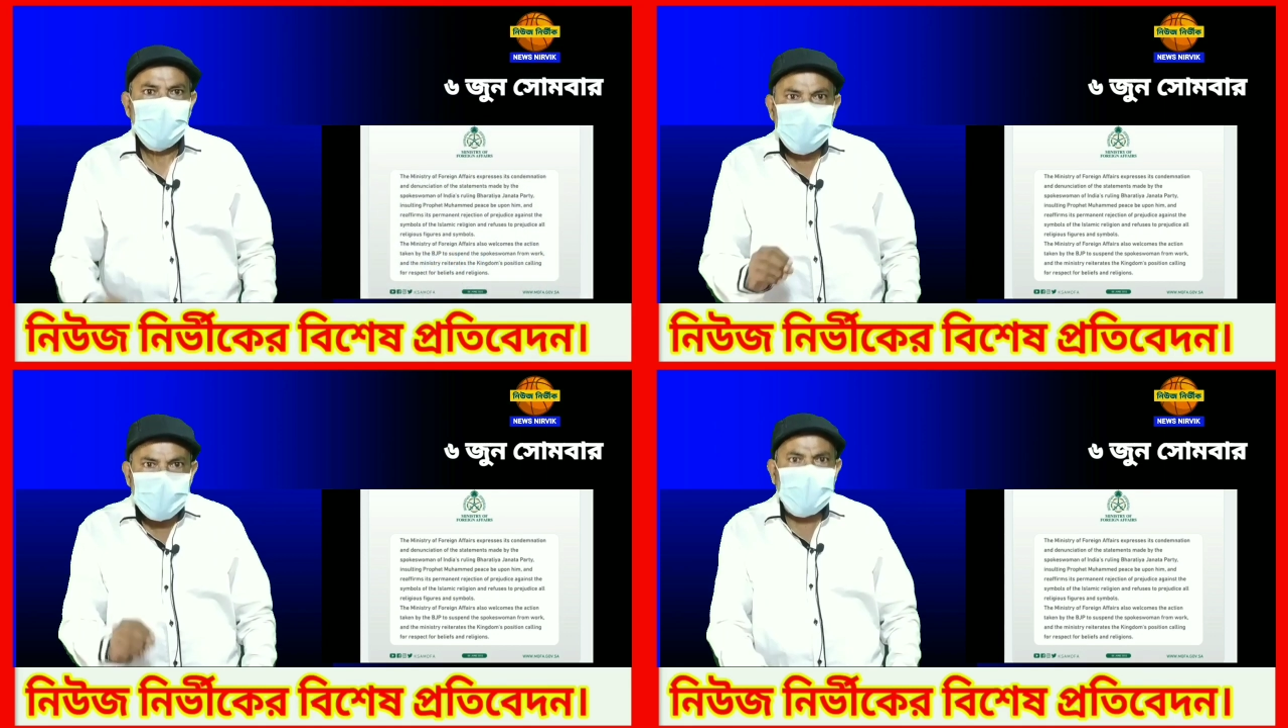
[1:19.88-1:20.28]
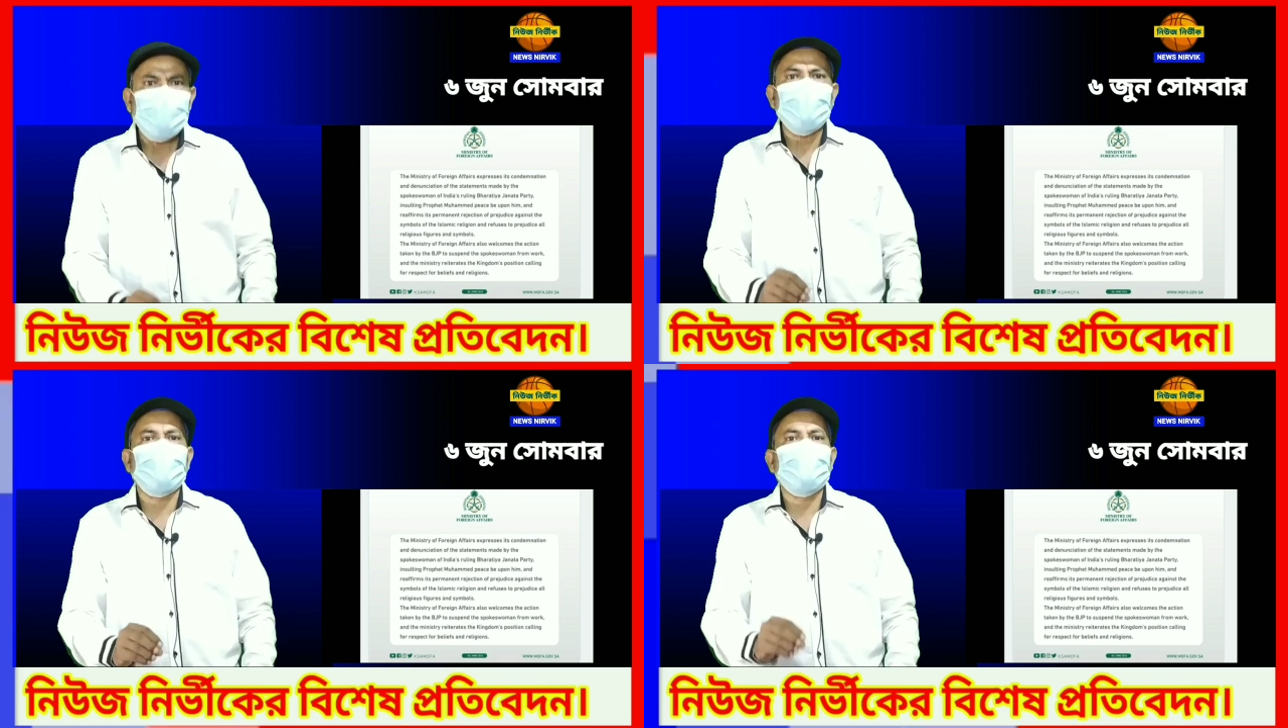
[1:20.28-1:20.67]

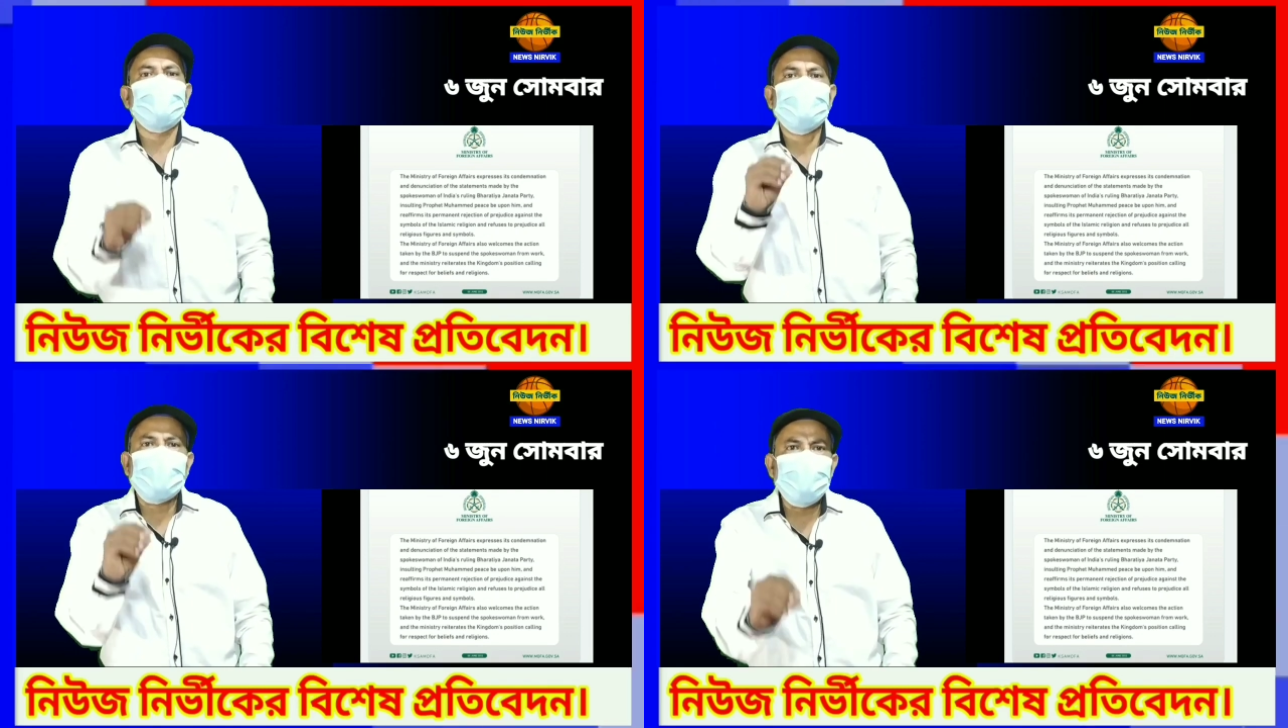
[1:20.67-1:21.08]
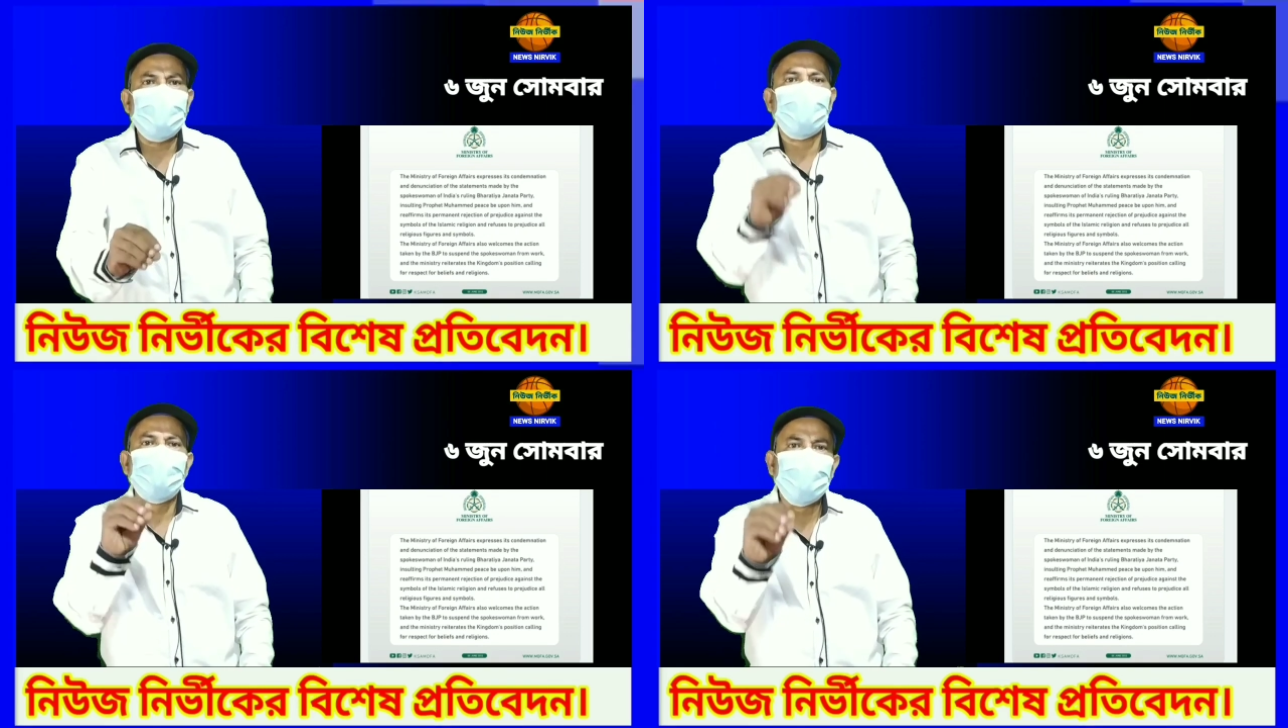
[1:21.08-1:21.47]
বিজেপি দলের সেই
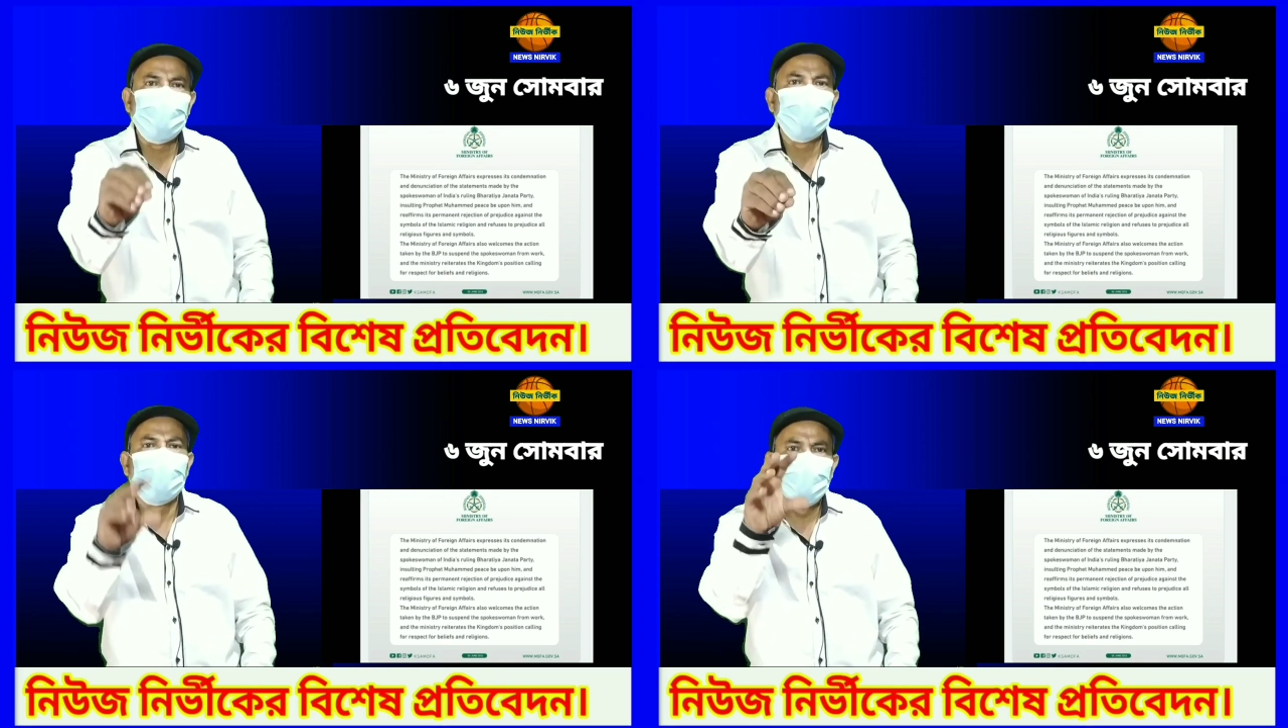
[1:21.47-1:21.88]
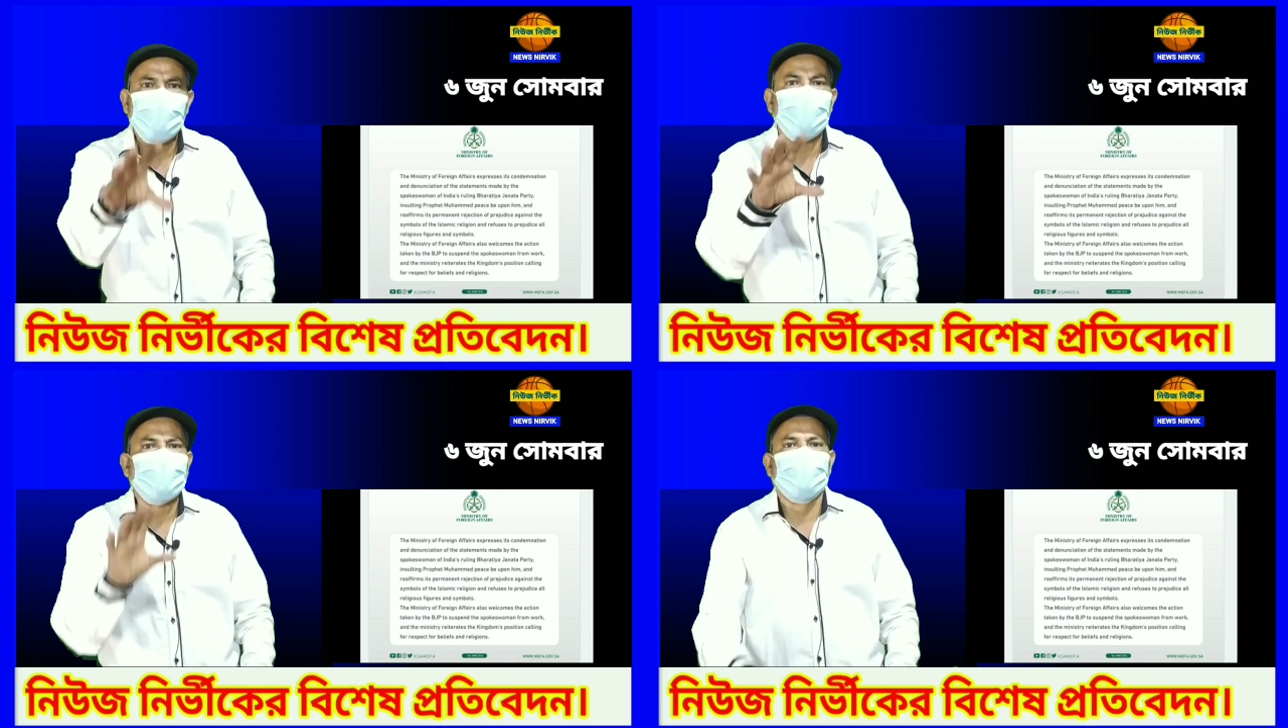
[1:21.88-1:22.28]
রকম দুজন
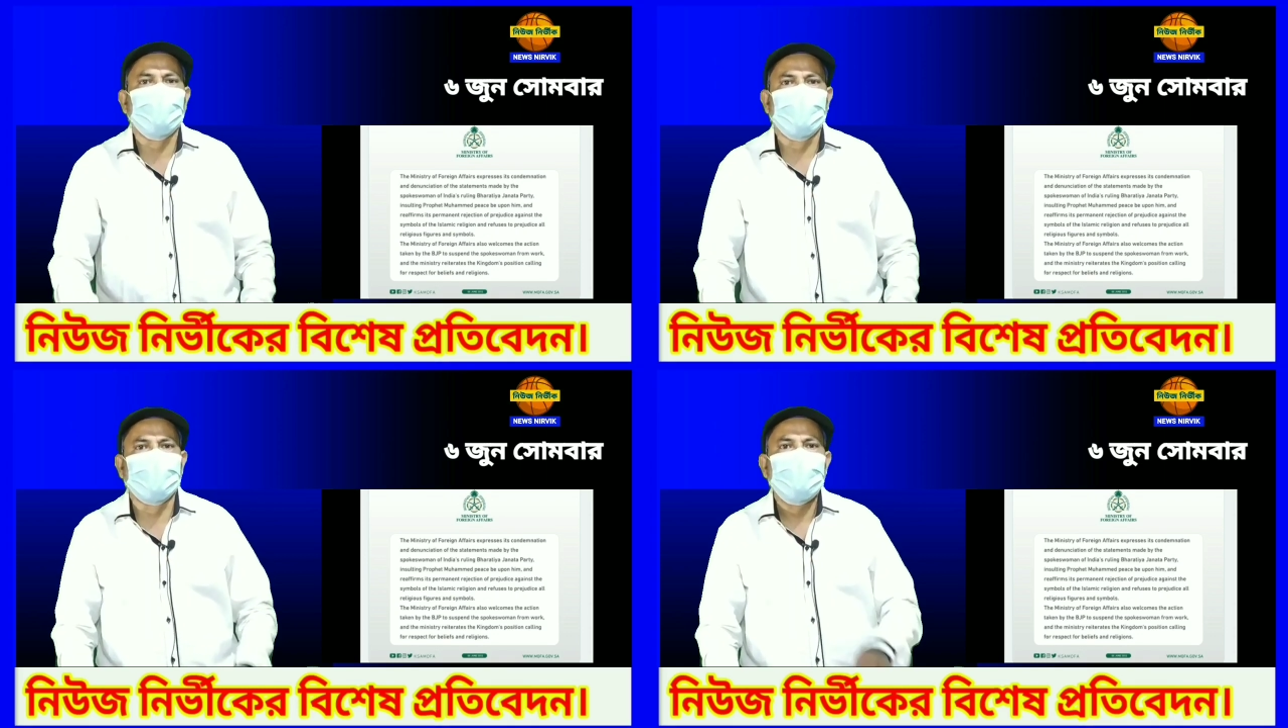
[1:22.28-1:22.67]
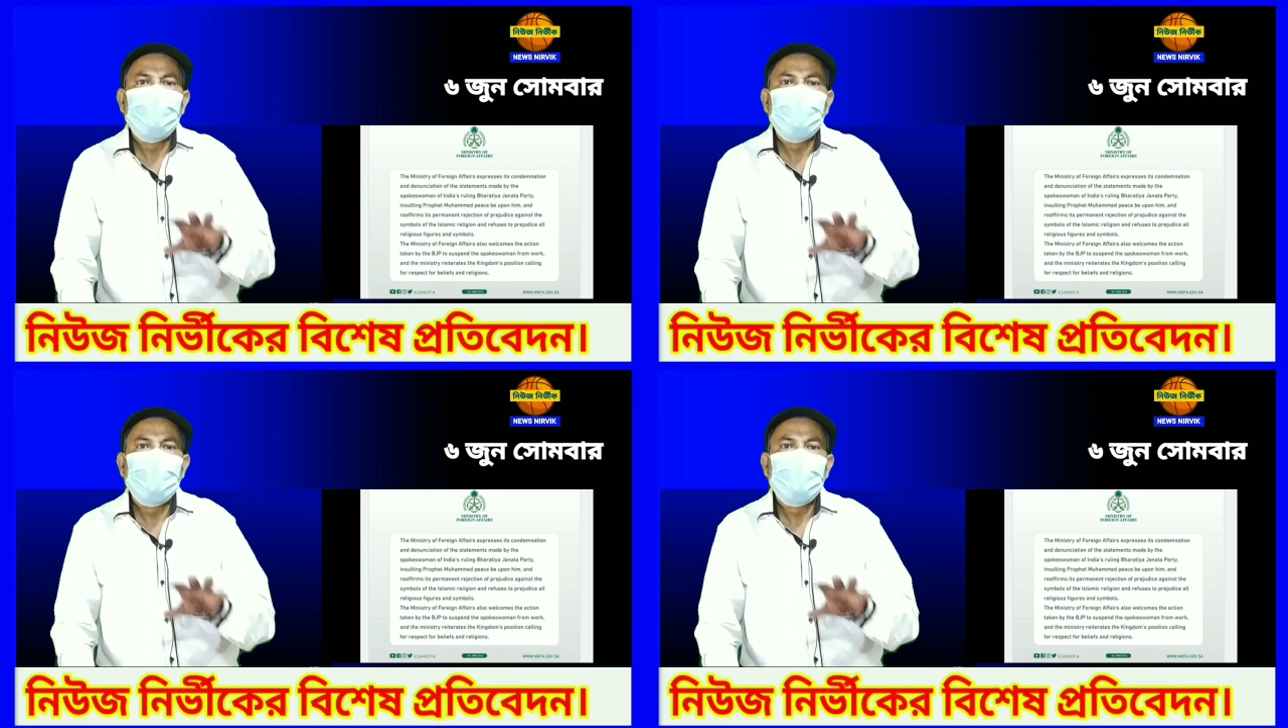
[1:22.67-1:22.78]
মুখপাত্র হলেন